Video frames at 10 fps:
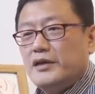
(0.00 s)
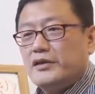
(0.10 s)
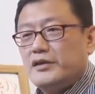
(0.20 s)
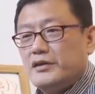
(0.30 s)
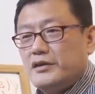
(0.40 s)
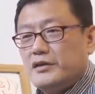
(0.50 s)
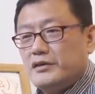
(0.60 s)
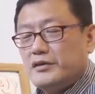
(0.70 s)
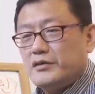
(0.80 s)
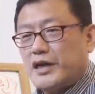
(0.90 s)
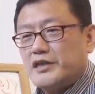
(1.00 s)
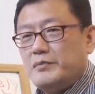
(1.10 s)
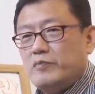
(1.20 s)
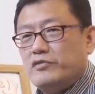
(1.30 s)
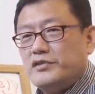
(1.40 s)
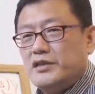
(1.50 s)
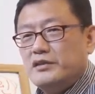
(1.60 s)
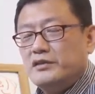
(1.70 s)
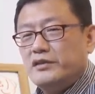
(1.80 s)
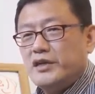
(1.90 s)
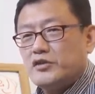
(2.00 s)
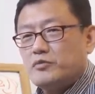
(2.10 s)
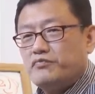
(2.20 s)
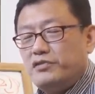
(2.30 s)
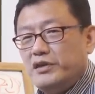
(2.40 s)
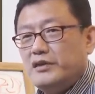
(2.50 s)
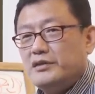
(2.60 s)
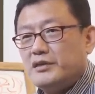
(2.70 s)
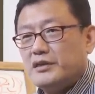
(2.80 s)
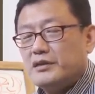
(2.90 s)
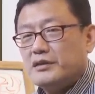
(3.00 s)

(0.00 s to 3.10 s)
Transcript: 여기 이게 가슴에 뭉친 응어리가 좀 풀리는지.